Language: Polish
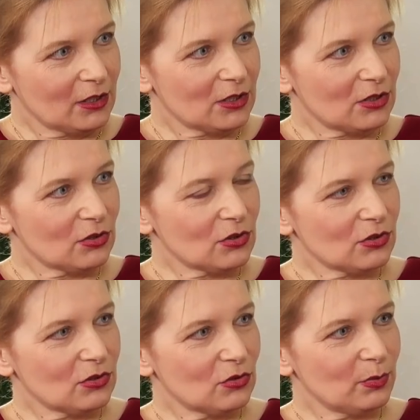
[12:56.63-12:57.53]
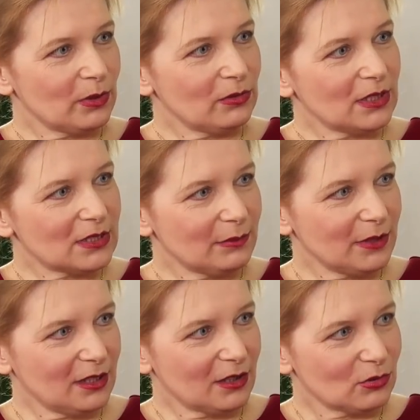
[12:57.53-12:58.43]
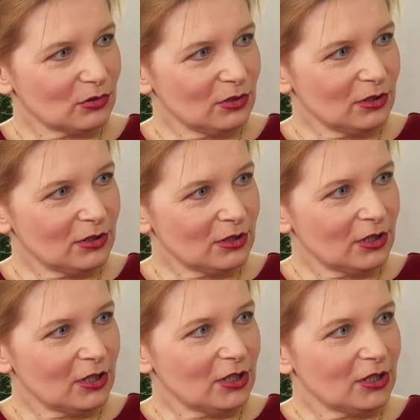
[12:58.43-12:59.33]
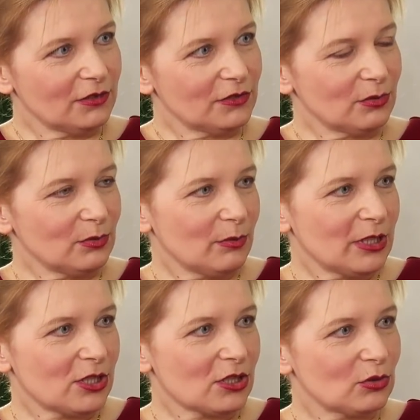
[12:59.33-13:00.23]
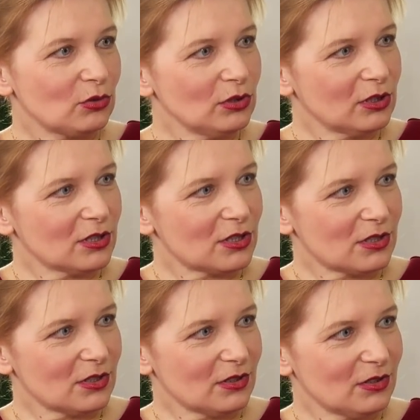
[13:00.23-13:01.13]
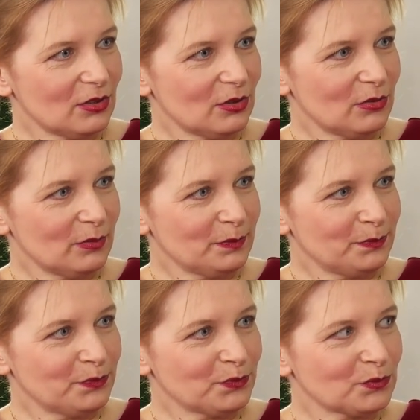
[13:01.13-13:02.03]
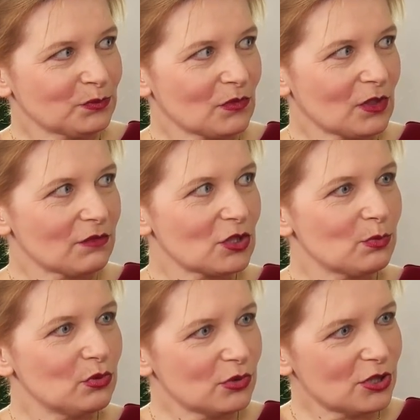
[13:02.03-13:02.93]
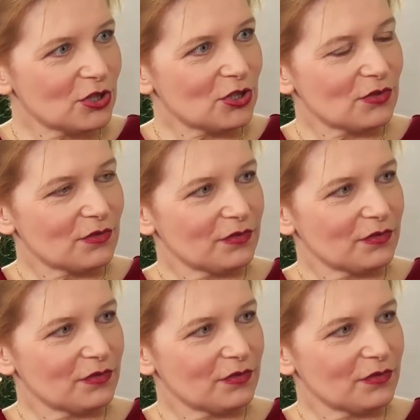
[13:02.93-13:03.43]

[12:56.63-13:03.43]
Jest to zupełna zamiana ról i w tym momencie trudno jest wzbudzić